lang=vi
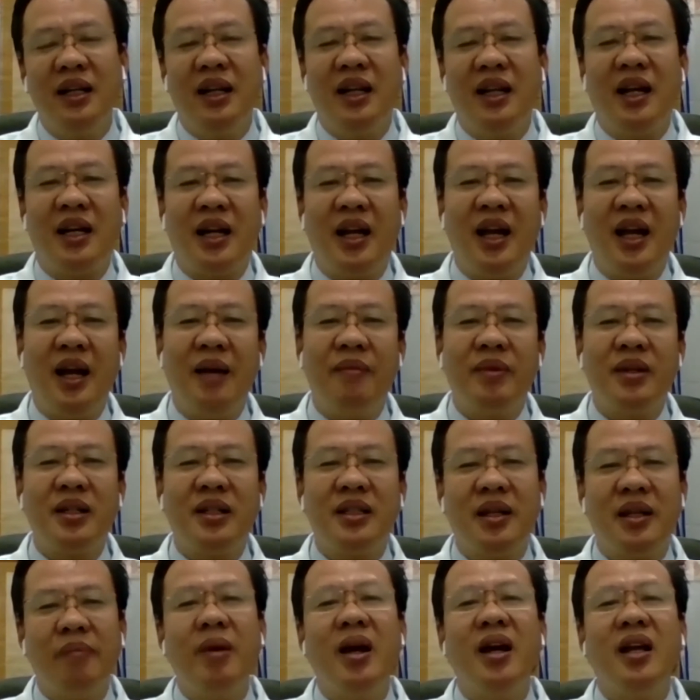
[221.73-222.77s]
là trẻ em nó
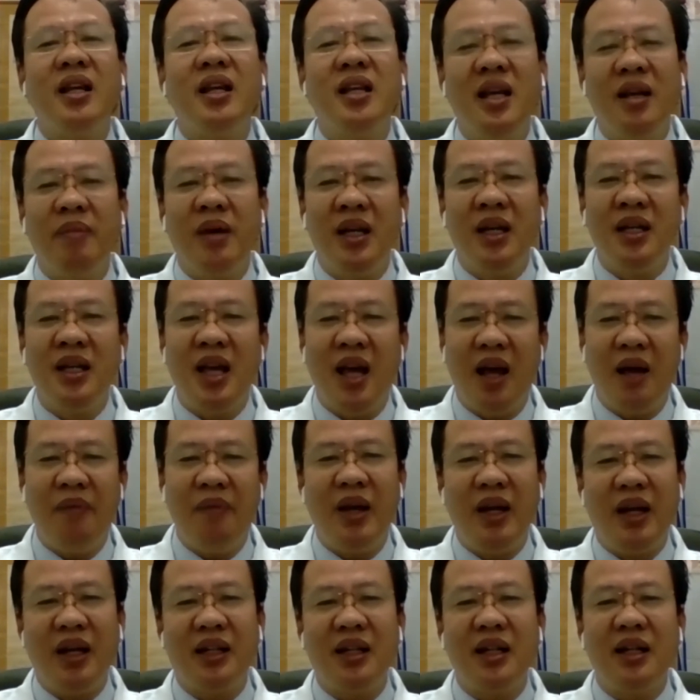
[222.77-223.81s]
sẽ bị bị dễ
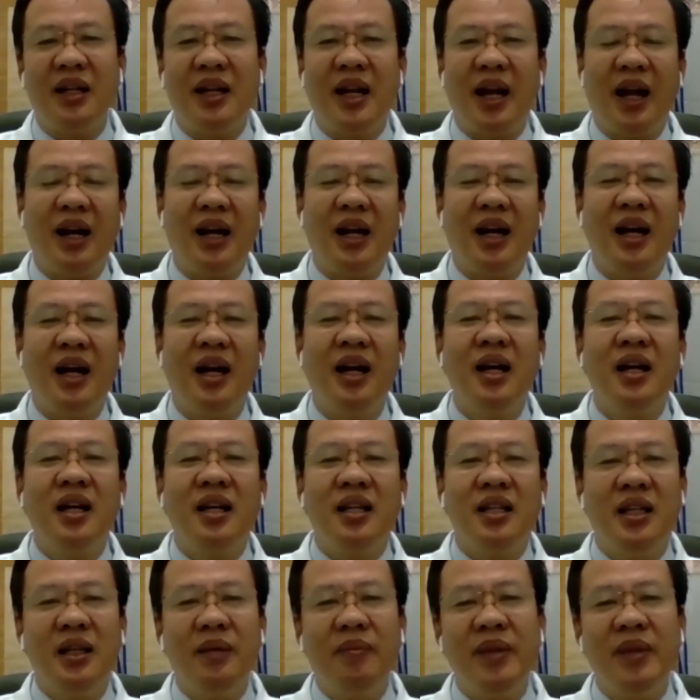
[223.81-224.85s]
bị cái tình trạng là
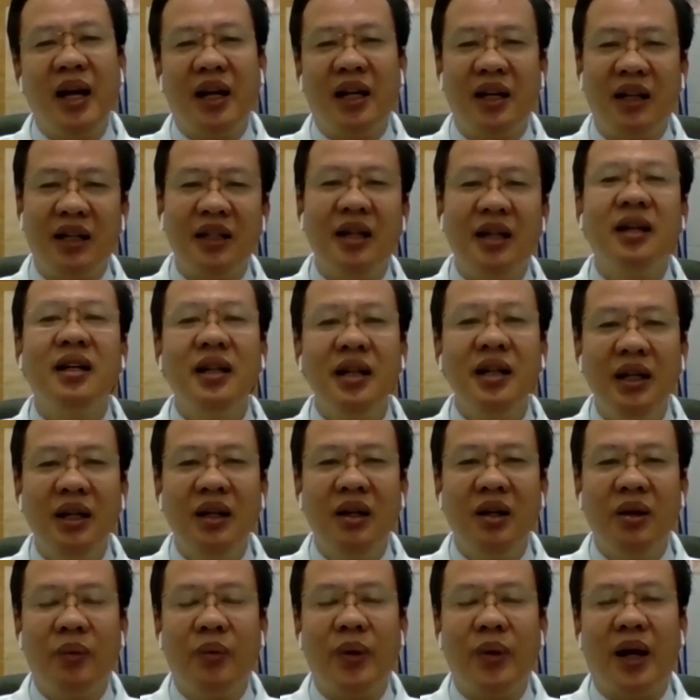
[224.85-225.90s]
viêm da kích ứng
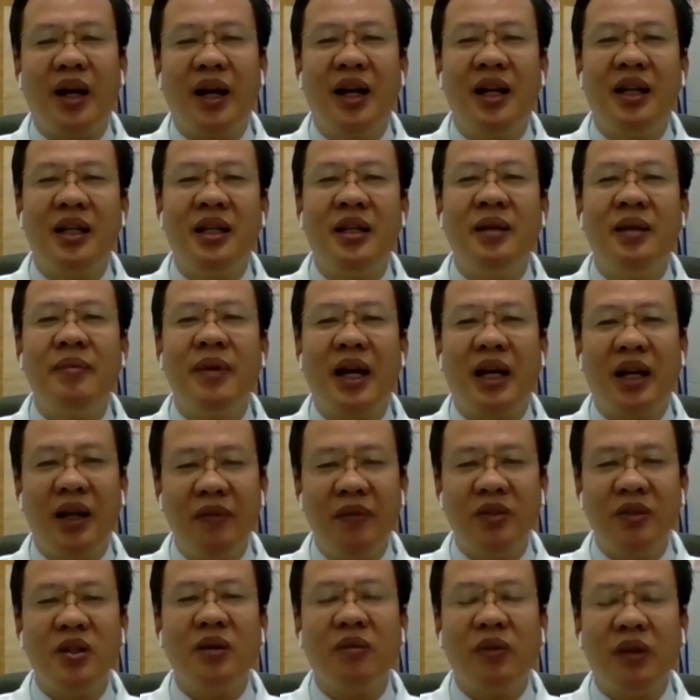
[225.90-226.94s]
hoặc là viêm da
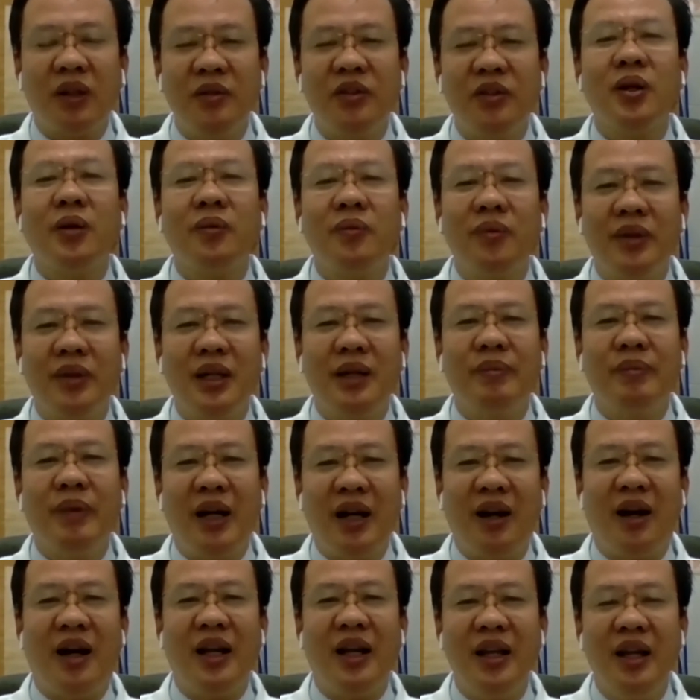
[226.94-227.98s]
kiếp sốt tiếp xúc như
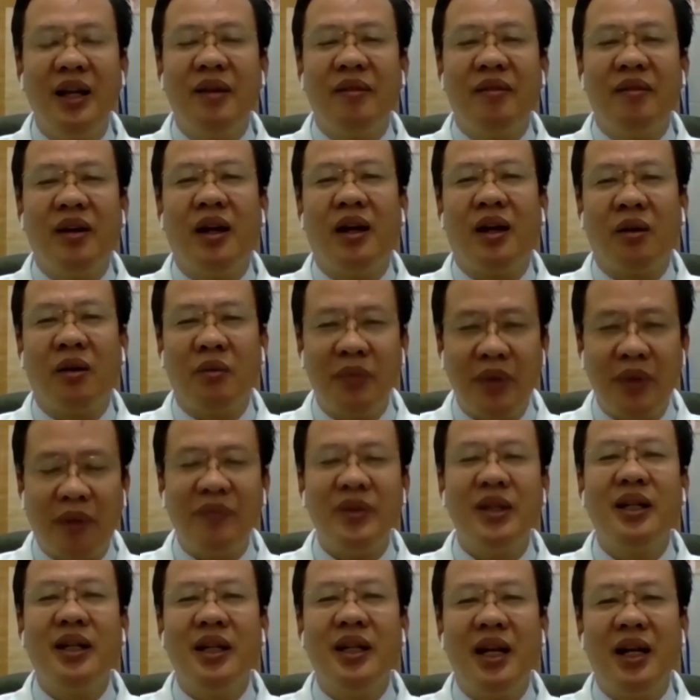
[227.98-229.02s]
mình nói à, cũng
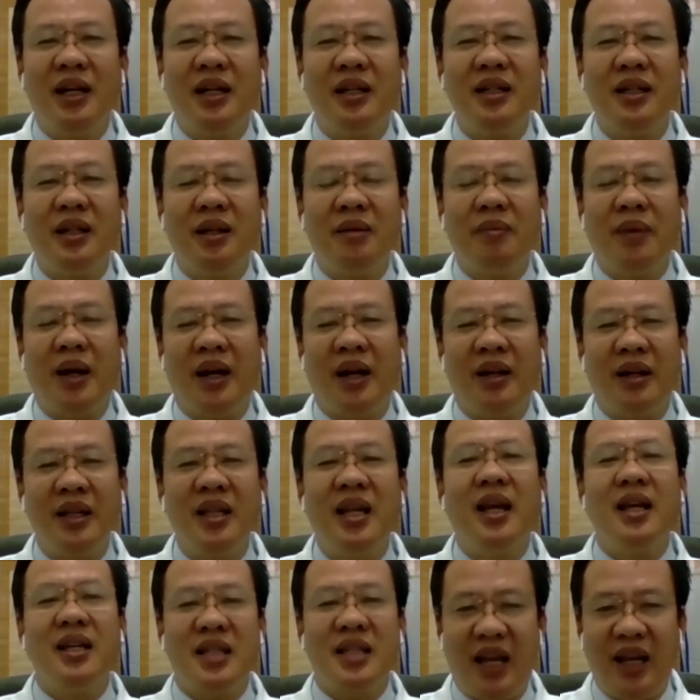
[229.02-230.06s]
giống như người lớn nhưng mà nó
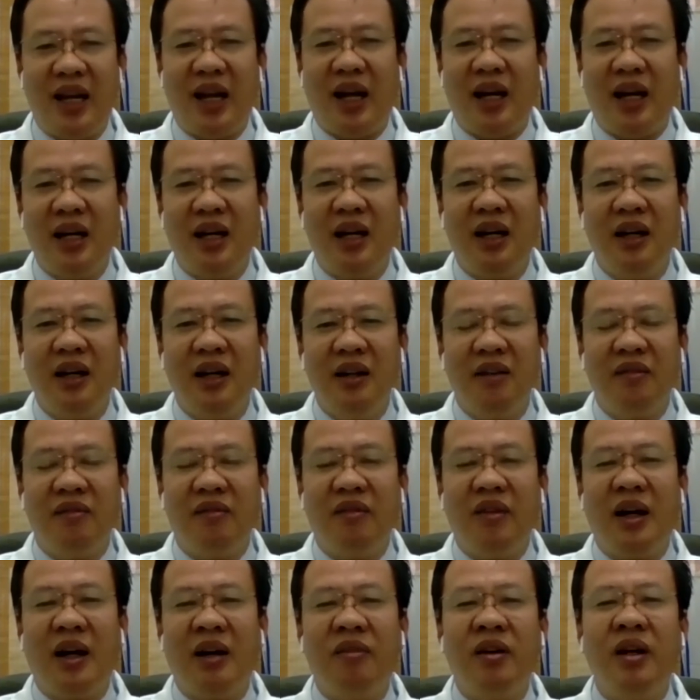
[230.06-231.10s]
dễ xảy ra hơn
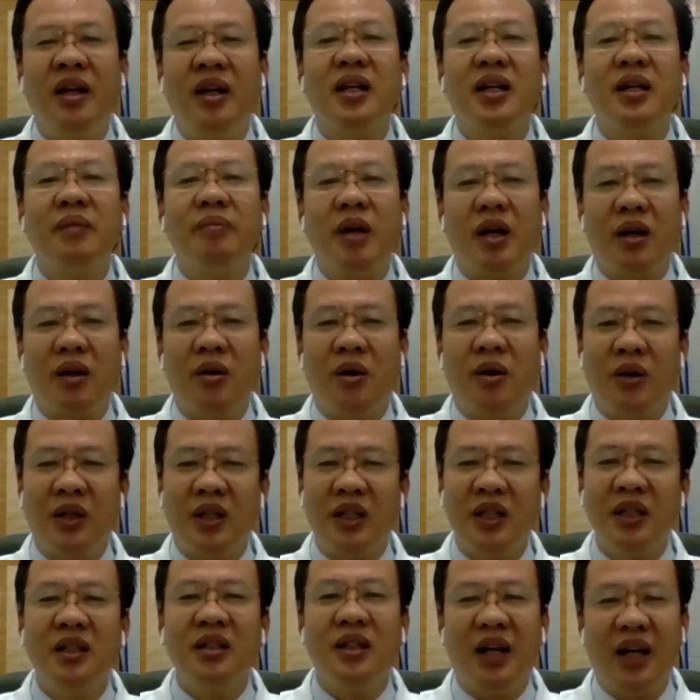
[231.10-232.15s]
và với cái mức độ
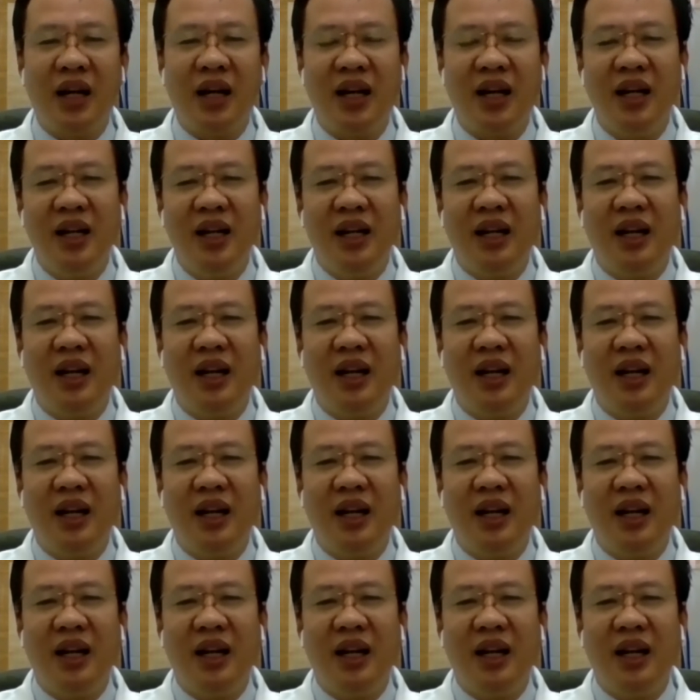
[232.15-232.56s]
thường á,